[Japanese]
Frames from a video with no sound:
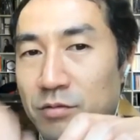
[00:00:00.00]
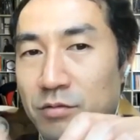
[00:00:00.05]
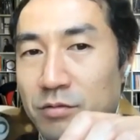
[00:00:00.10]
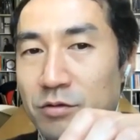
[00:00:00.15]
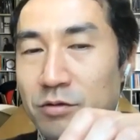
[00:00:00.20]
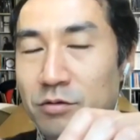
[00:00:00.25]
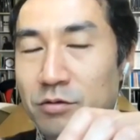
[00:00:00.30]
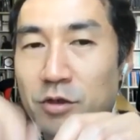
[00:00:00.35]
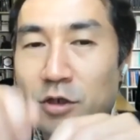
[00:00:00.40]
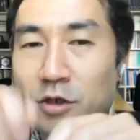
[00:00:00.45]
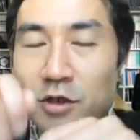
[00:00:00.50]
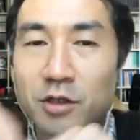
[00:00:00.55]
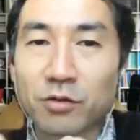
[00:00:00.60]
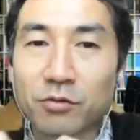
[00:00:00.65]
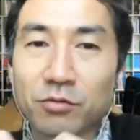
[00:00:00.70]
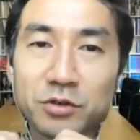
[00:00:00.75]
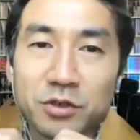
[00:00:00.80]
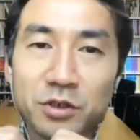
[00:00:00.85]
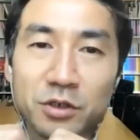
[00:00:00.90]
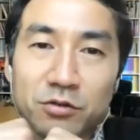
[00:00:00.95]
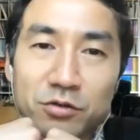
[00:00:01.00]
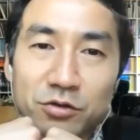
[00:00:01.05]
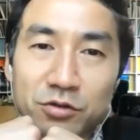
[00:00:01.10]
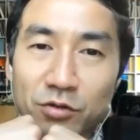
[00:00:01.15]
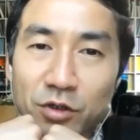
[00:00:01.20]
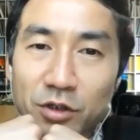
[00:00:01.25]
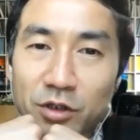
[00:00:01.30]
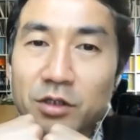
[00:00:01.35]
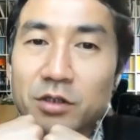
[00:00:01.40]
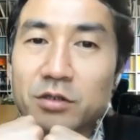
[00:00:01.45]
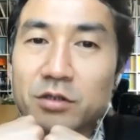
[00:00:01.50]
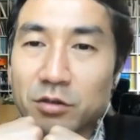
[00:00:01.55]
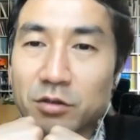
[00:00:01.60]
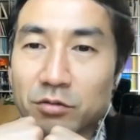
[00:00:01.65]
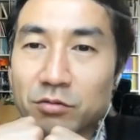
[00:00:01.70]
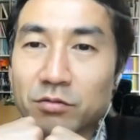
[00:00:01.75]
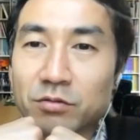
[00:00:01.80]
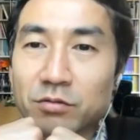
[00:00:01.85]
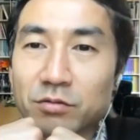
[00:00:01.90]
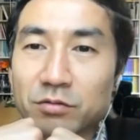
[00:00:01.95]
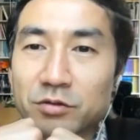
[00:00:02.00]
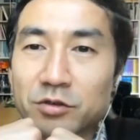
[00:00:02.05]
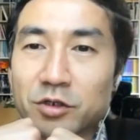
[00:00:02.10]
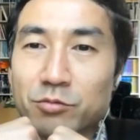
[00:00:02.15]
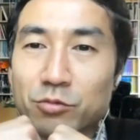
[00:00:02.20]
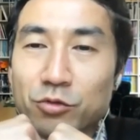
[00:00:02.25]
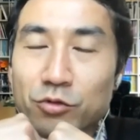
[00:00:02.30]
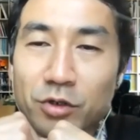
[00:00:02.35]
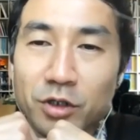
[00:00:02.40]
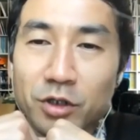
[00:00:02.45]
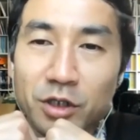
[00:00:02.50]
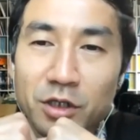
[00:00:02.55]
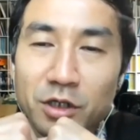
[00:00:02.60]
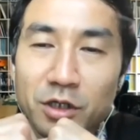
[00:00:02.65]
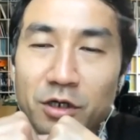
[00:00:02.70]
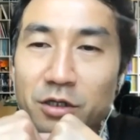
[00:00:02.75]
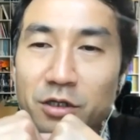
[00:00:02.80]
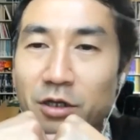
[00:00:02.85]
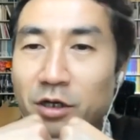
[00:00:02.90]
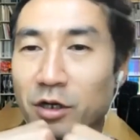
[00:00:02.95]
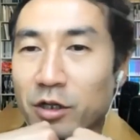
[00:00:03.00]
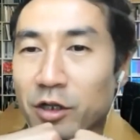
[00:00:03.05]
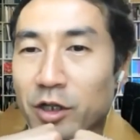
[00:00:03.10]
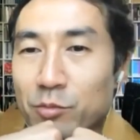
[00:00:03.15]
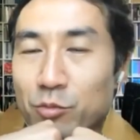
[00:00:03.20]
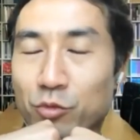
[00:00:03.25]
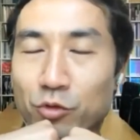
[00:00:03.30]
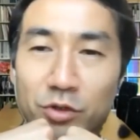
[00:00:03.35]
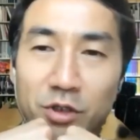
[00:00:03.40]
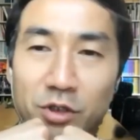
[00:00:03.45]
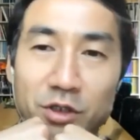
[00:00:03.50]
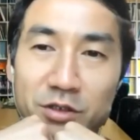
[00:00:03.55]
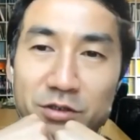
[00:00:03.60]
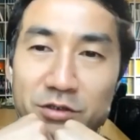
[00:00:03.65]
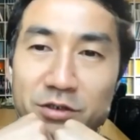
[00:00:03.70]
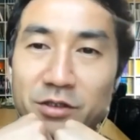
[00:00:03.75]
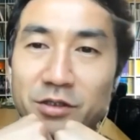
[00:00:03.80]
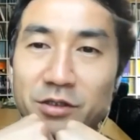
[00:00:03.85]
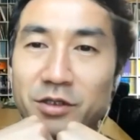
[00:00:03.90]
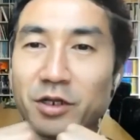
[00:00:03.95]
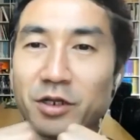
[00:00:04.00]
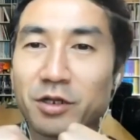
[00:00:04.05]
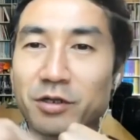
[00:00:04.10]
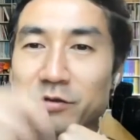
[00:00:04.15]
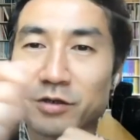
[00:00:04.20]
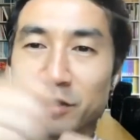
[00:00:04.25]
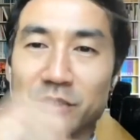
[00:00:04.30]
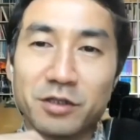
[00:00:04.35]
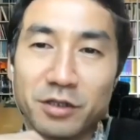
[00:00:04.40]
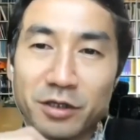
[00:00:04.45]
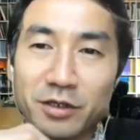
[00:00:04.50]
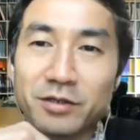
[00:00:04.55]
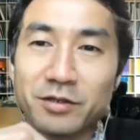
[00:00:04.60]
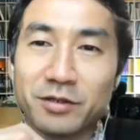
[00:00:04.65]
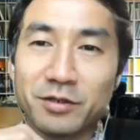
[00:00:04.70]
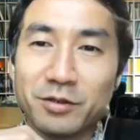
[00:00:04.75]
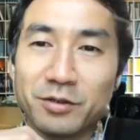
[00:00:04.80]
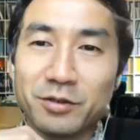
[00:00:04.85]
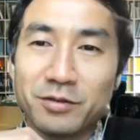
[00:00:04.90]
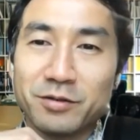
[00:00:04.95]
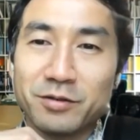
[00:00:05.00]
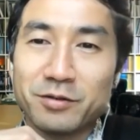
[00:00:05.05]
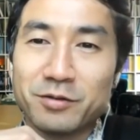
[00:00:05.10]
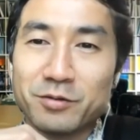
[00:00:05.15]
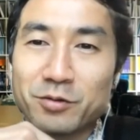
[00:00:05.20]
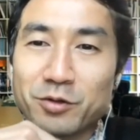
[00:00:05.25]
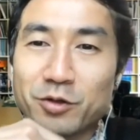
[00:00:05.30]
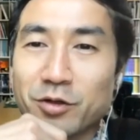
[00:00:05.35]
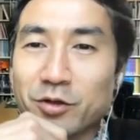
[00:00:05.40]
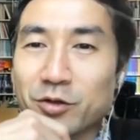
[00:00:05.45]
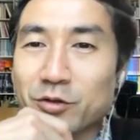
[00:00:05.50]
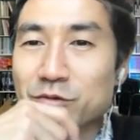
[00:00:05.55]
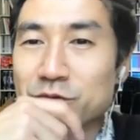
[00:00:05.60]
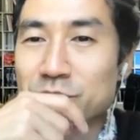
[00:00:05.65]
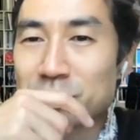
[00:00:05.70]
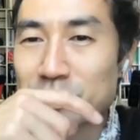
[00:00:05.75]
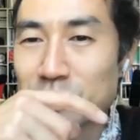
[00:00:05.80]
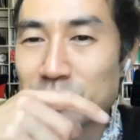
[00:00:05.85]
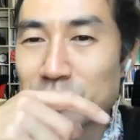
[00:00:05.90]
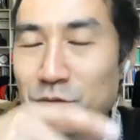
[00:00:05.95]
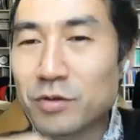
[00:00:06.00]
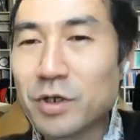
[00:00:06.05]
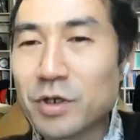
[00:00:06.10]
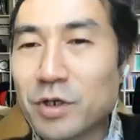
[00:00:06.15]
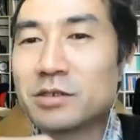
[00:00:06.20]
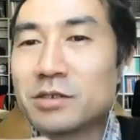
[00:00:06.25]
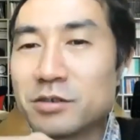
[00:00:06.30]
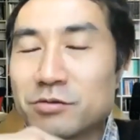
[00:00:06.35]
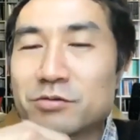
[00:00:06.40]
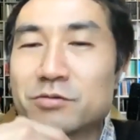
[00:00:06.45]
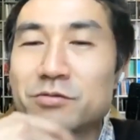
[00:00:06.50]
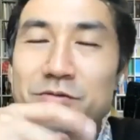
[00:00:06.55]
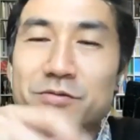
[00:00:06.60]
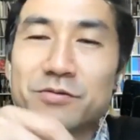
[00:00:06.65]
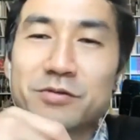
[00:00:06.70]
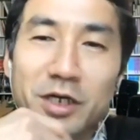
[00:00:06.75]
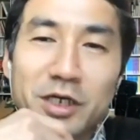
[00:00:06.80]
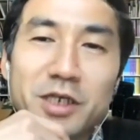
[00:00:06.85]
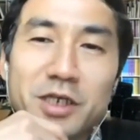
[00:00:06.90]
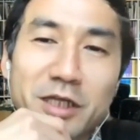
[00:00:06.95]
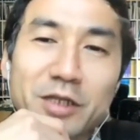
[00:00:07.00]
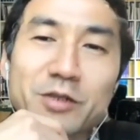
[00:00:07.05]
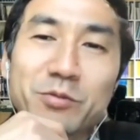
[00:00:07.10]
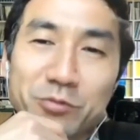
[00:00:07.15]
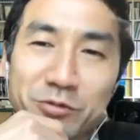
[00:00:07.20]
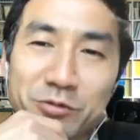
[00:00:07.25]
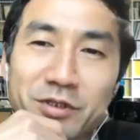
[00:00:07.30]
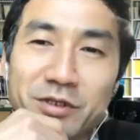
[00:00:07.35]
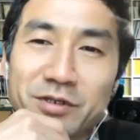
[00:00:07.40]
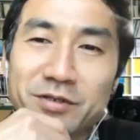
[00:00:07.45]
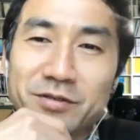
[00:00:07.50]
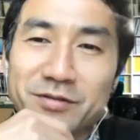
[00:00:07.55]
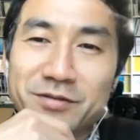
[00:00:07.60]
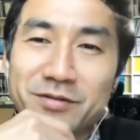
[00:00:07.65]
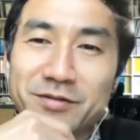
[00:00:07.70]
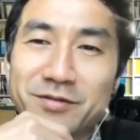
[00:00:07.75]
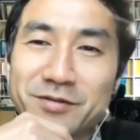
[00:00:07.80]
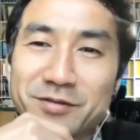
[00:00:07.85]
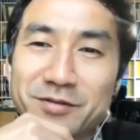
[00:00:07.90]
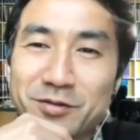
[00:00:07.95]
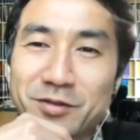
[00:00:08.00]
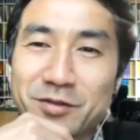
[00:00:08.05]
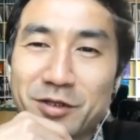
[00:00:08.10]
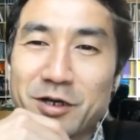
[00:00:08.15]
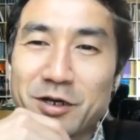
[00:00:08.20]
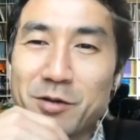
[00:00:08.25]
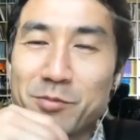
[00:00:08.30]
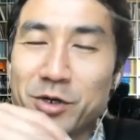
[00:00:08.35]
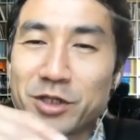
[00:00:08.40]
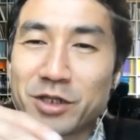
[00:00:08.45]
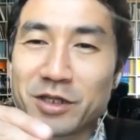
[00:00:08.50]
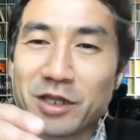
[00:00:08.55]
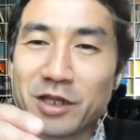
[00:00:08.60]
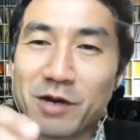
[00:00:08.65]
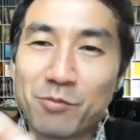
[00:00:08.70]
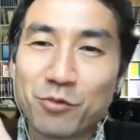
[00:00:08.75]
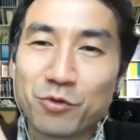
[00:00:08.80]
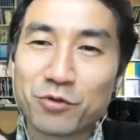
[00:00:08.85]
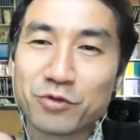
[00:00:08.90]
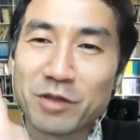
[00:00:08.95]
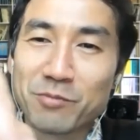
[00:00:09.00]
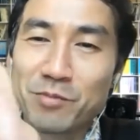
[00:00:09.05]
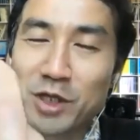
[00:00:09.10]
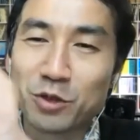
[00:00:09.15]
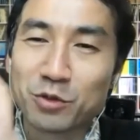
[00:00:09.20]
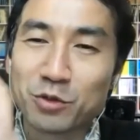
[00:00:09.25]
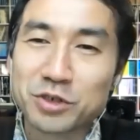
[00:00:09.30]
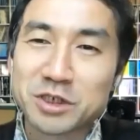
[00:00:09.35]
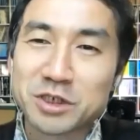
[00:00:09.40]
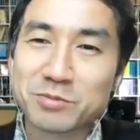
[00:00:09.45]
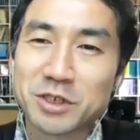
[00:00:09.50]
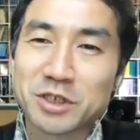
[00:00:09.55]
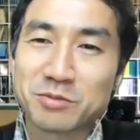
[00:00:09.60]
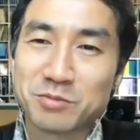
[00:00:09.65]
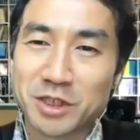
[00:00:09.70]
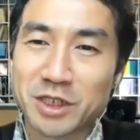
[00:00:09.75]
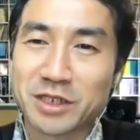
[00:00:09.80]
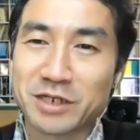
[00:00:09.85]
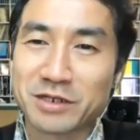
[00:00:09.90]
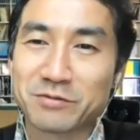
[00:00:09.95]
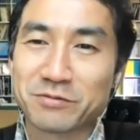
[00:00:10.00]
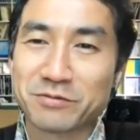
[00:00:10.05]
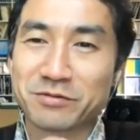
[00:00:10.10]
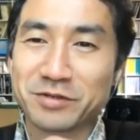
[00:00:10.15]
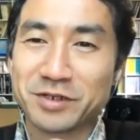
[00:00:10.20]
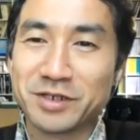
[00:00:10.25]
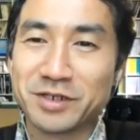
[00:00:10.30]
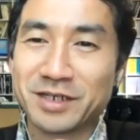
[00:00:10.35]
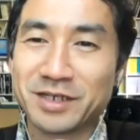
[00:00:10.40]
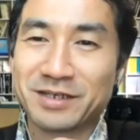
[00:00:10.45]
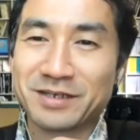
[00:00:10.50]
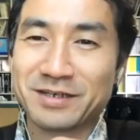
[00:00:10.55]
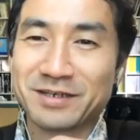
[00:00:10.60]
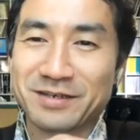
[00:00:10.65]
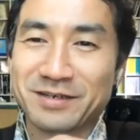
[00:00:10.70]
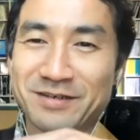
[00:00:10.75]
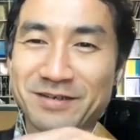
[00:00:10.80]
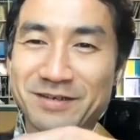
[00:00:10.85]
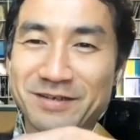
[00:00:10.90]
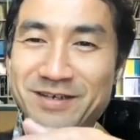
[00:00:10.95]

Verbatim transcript: 作り方を教える授業だったんですけど、スチレンボードが手に入らないから段ボールでいいですかって連絡が来て、なんかこの感じの工夫がいいなと思って。で、頑張って段ボールで面取りしますみたいな。こうそ